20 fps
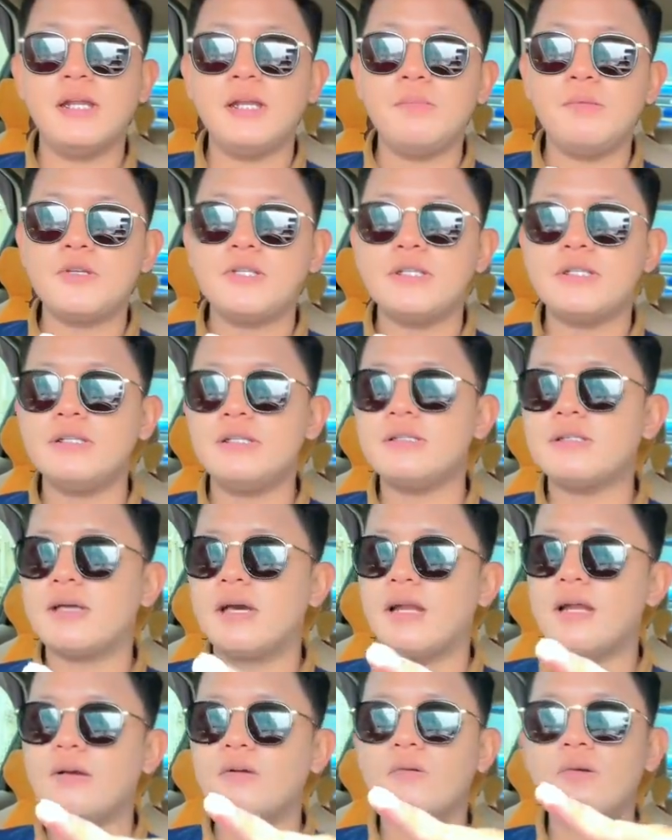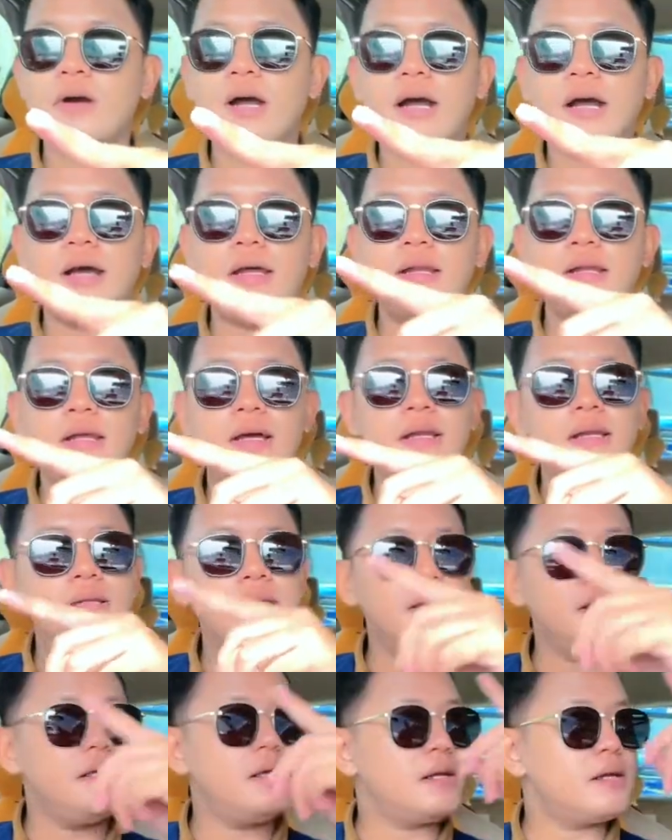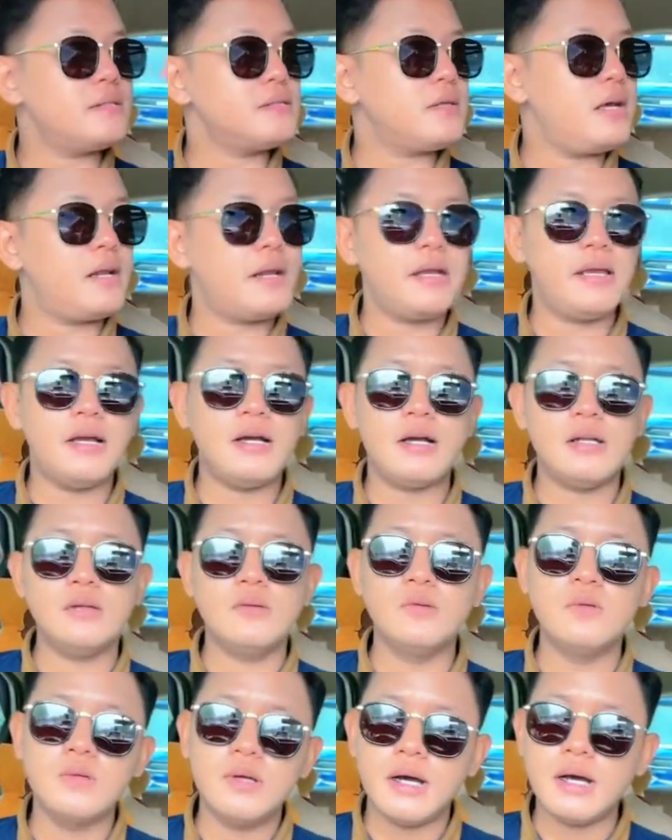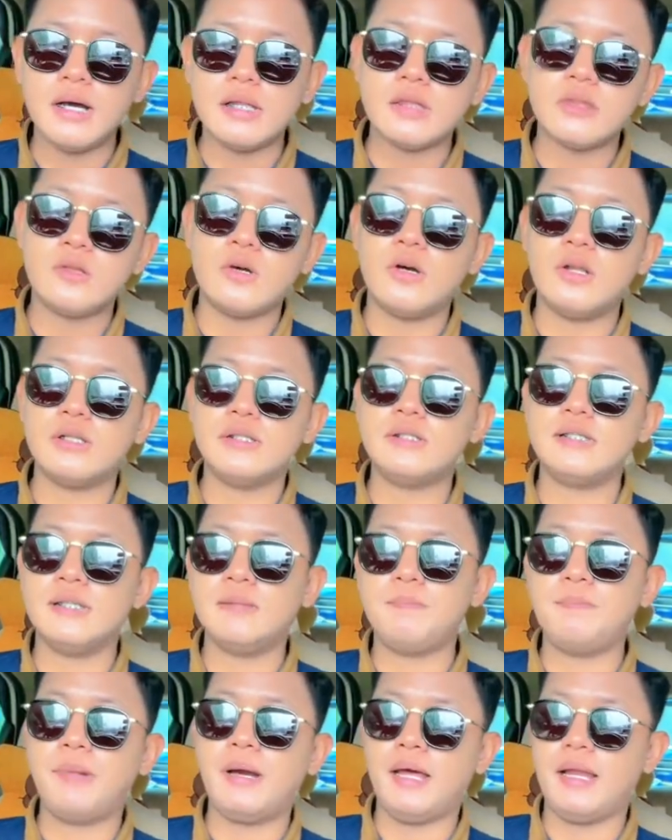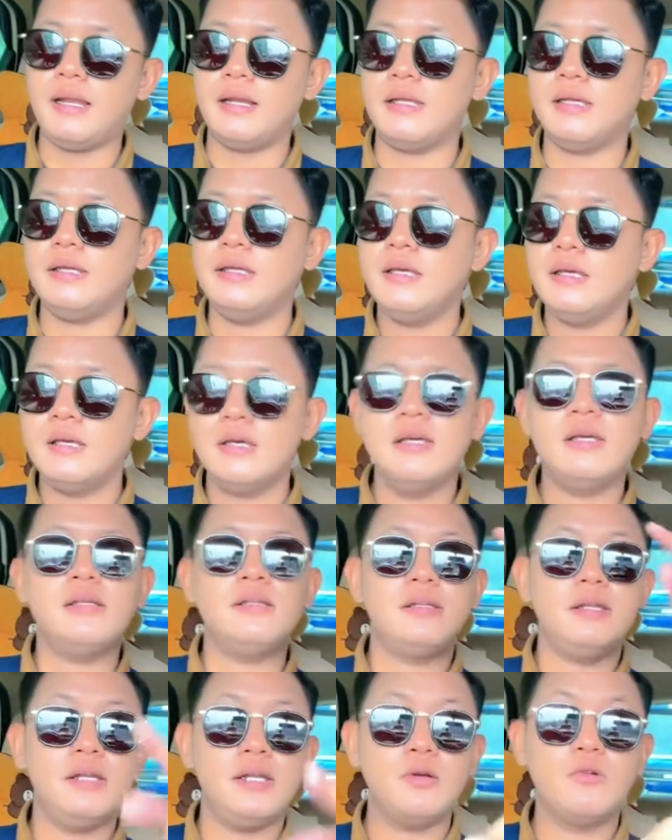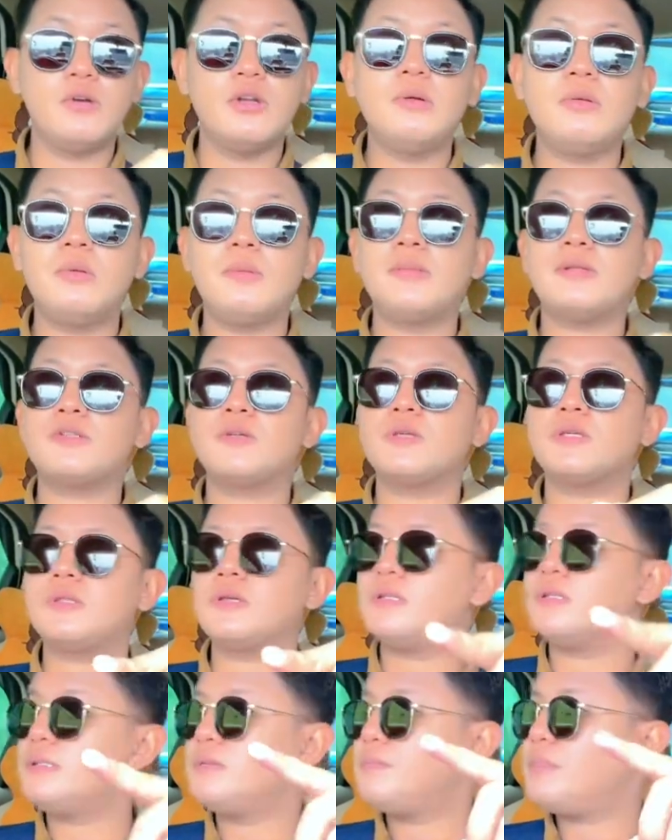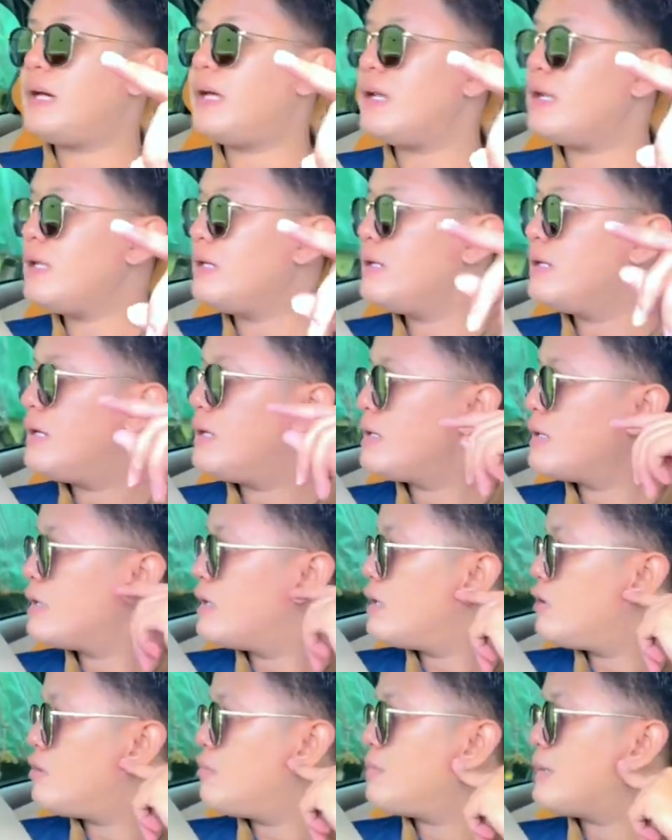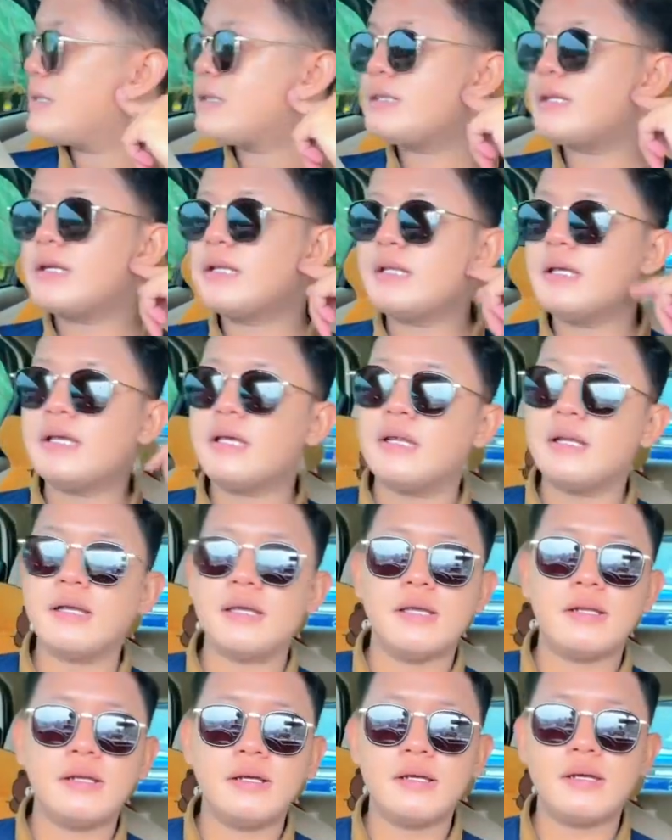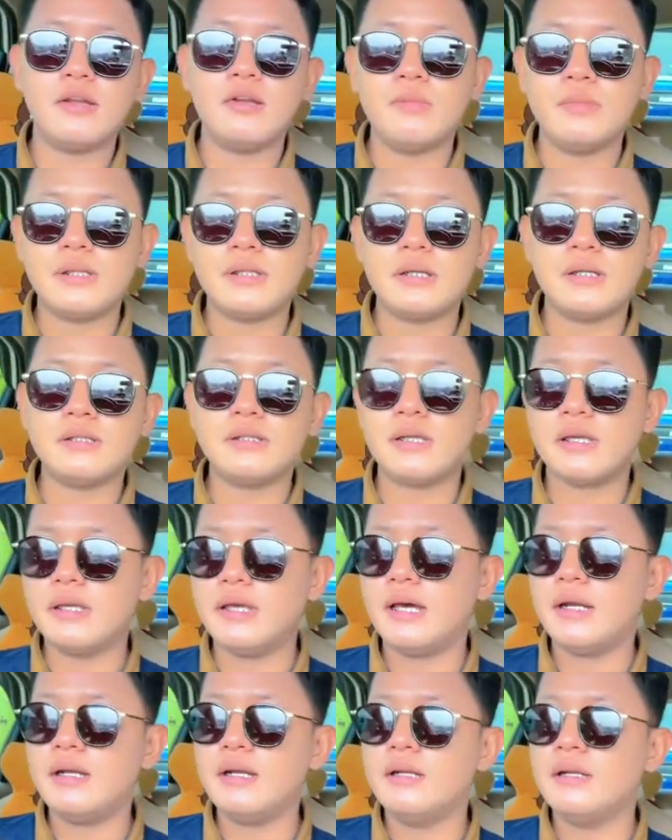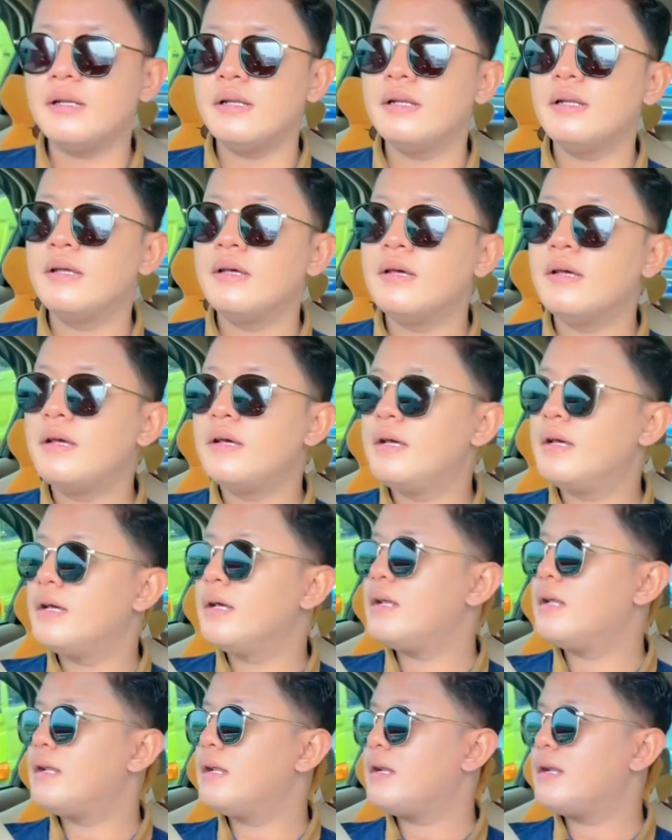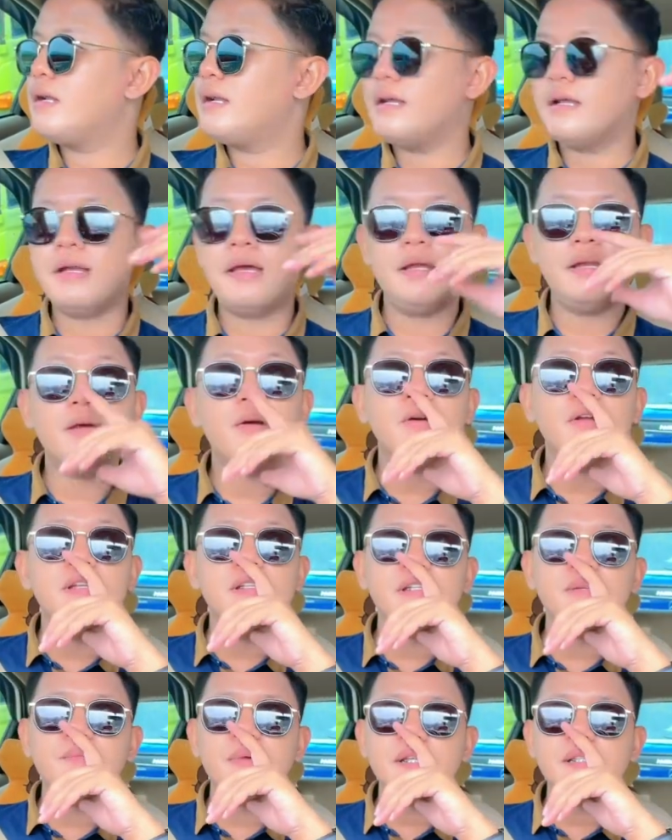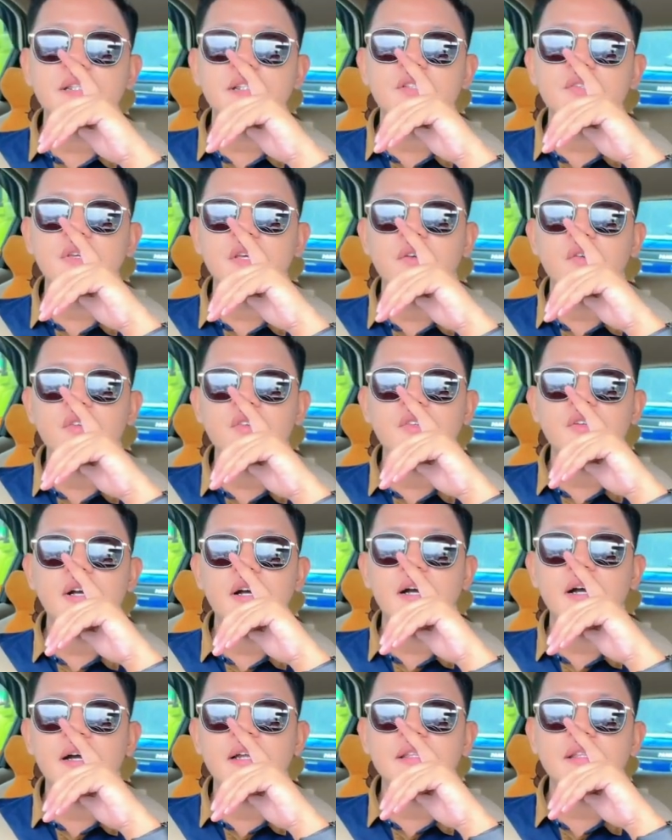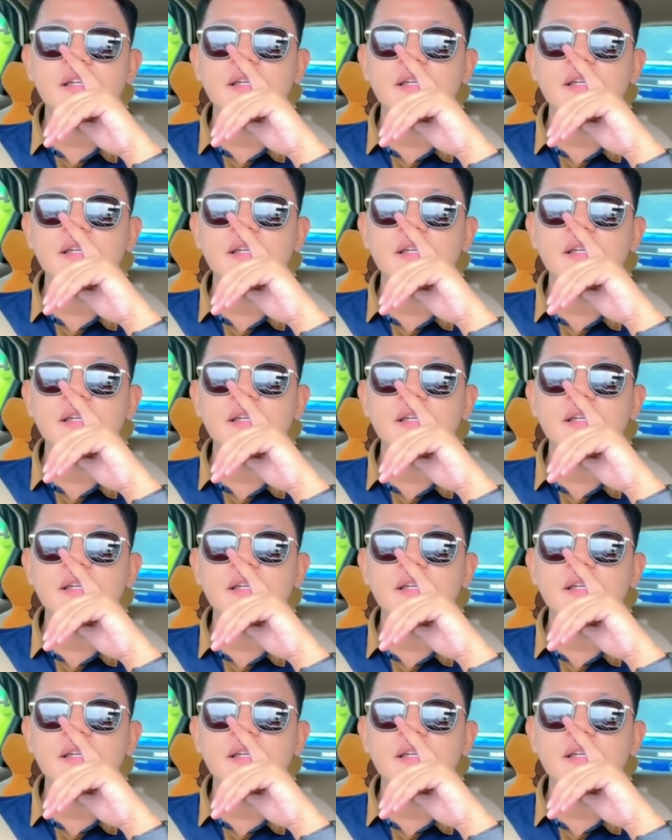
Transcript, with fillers: posisi sekarang gue ada di rest area kedua tol Cipali jadi ini gue udah mau masuki tol Cipali dan kilometernya kira-kira kilometer sekian nah ini kondisi macet cuy gue juga nggak ngerti